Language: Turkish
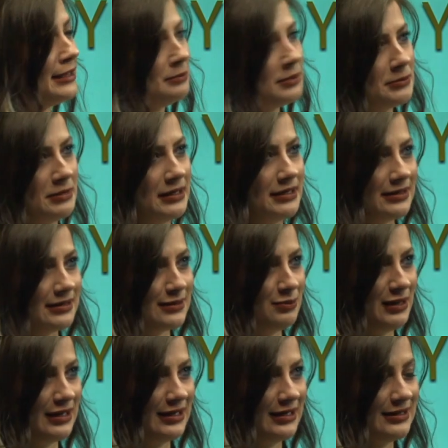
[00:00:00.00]
yapabiliriz
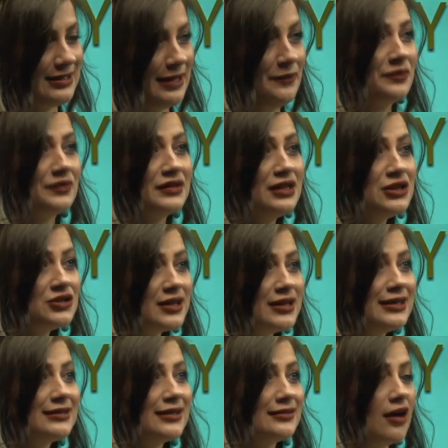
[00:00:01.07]
birlikte? Ne
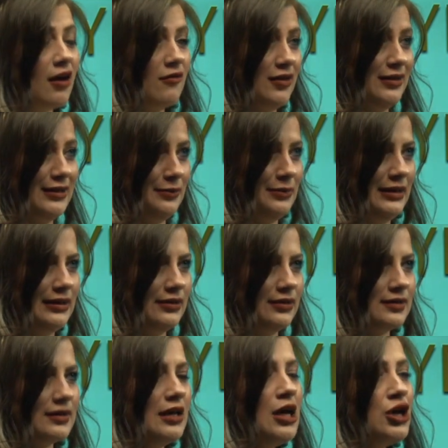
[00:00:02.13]
şekilde
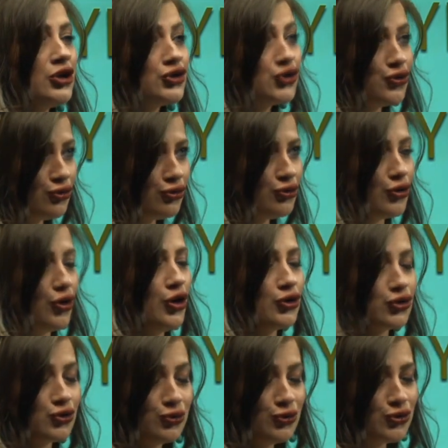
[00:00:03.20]
davranabiliriz? Çünkü
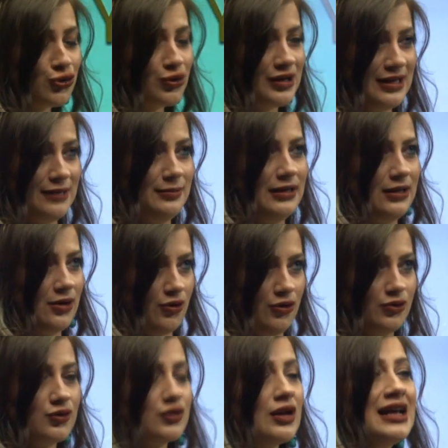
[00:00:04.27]
şunu çok iyi
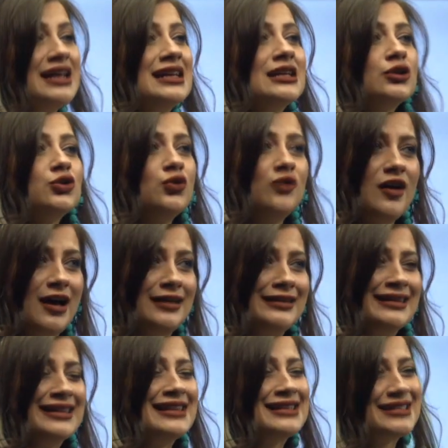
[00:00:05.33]
biliyoruz. Güven,
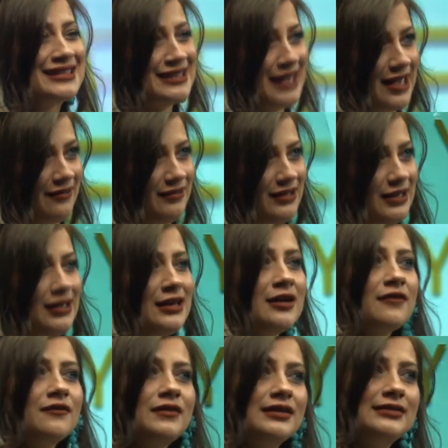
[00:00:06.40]
sevgi
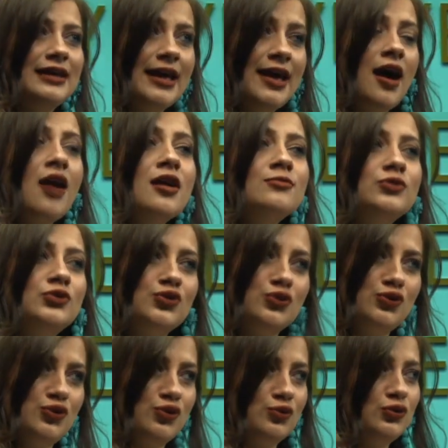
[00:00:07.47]
ve değer
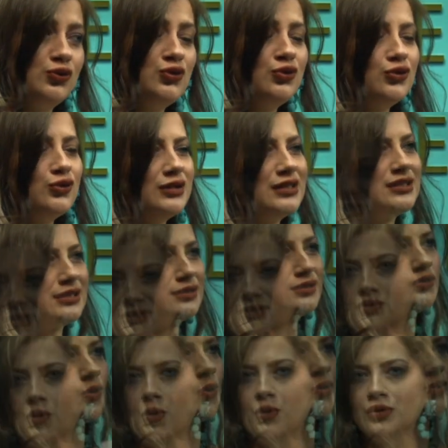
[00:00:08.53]
bütünlüğü bu duyguların
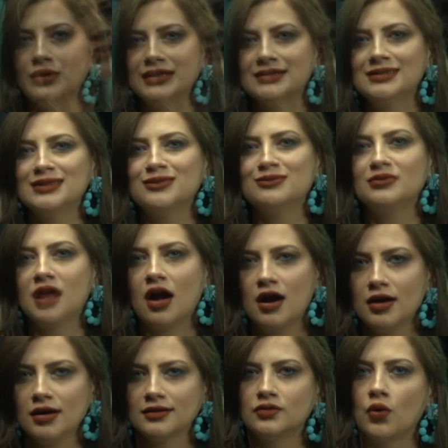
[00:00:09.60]
doğru
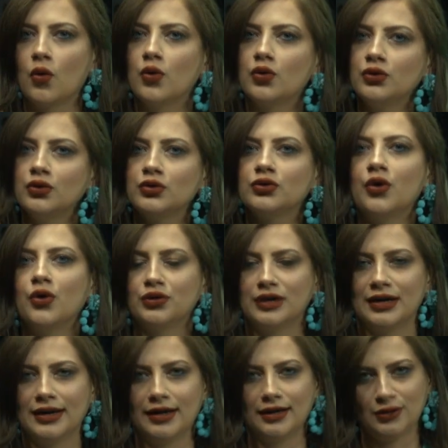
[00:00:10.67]
yatırımlarla doğru
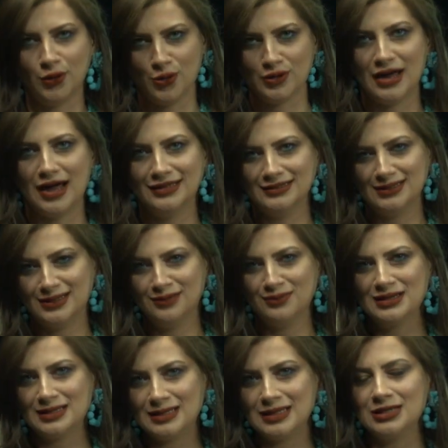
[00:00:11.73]
yönlere
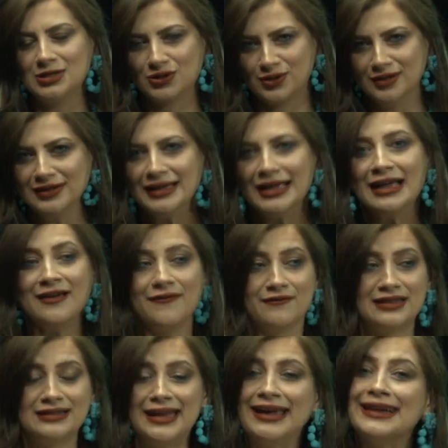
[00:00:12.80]
yönlendirilmesi için
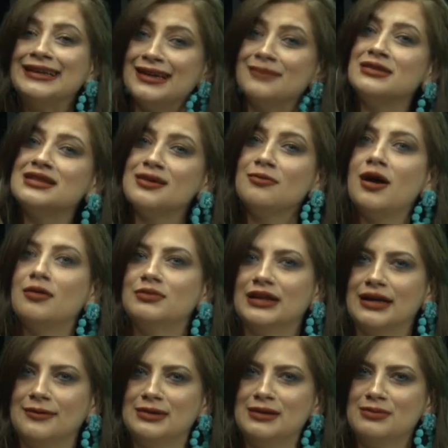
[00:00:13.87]
ve denklemi
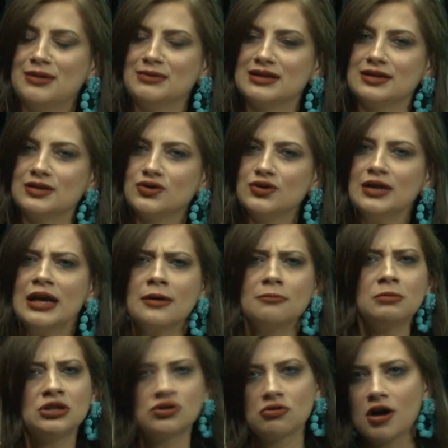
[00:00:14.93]
tamamlayabilmemiz için
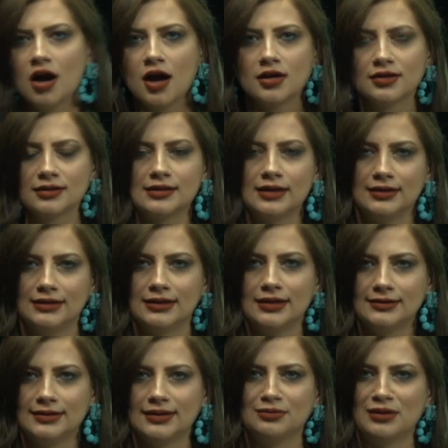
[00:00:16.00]
birçok ayrıntıya
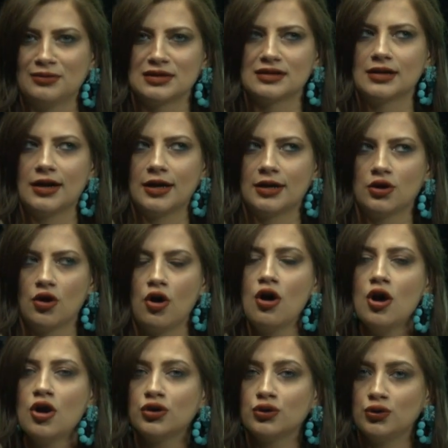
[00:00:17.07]
dikkat etmemiz gerekiyor.
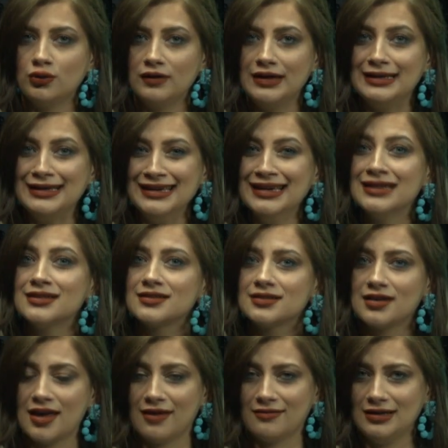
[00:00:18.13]
Güveni,
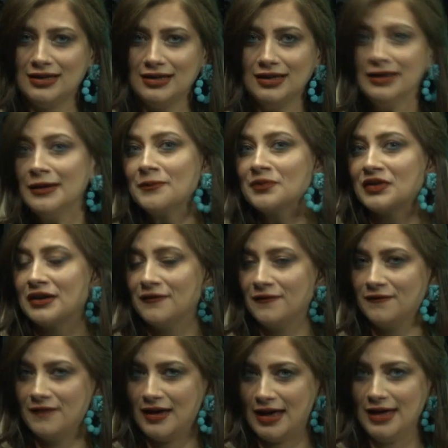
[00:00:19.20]
sevgiyi
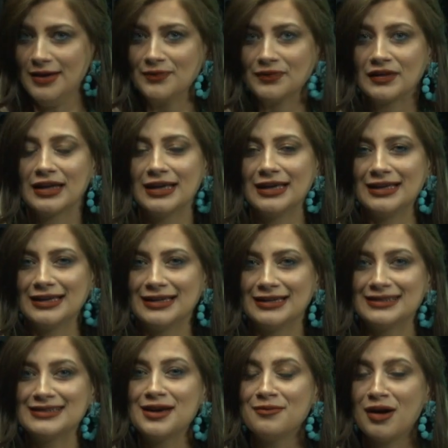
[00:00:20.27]
ve
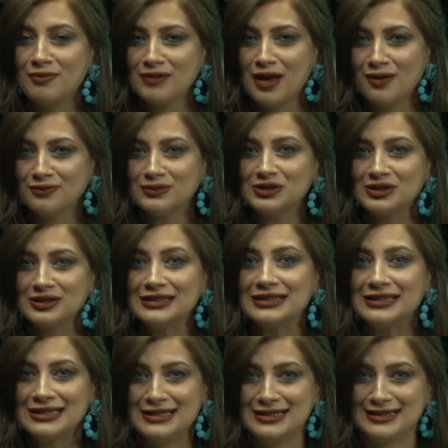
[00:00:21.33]
e, tamamlanmışlık
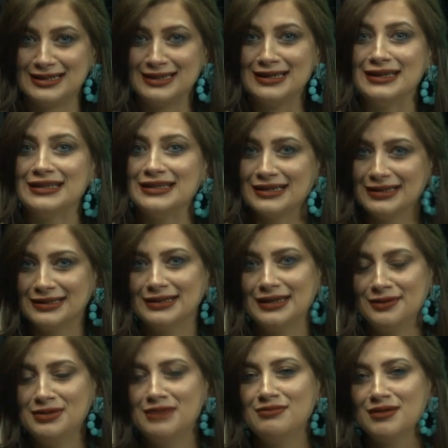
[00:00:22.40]
hissini
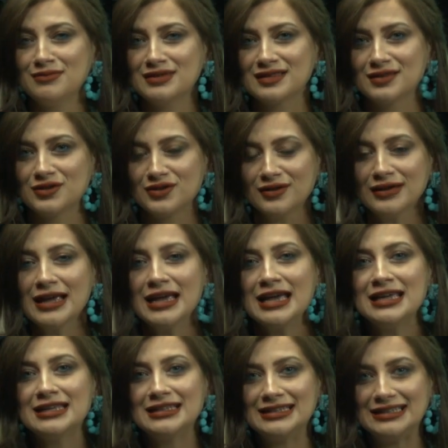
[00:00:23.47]
yakalayabilmemiz için
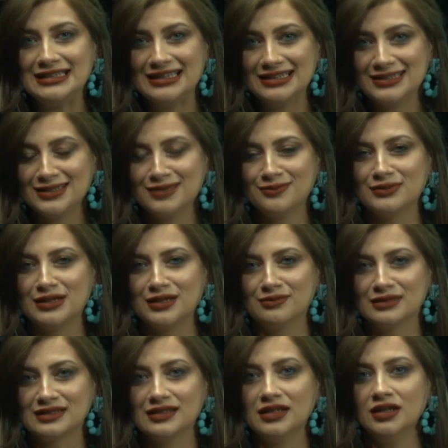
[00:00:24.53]

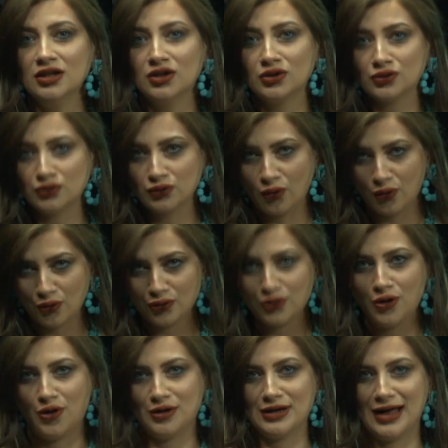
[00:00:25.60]
yatırımlarımızı doğru
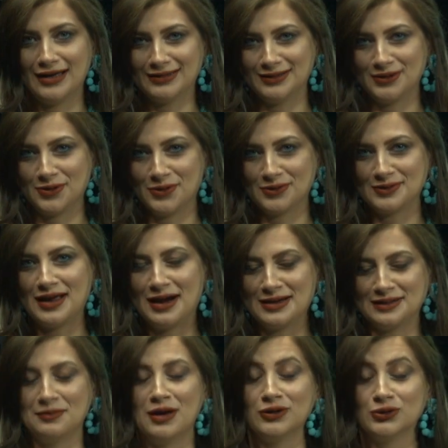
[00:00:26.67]
yönlendiriyoruz her
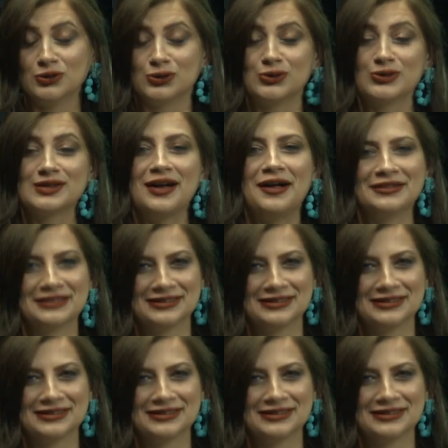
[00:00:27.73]
zaman duygusal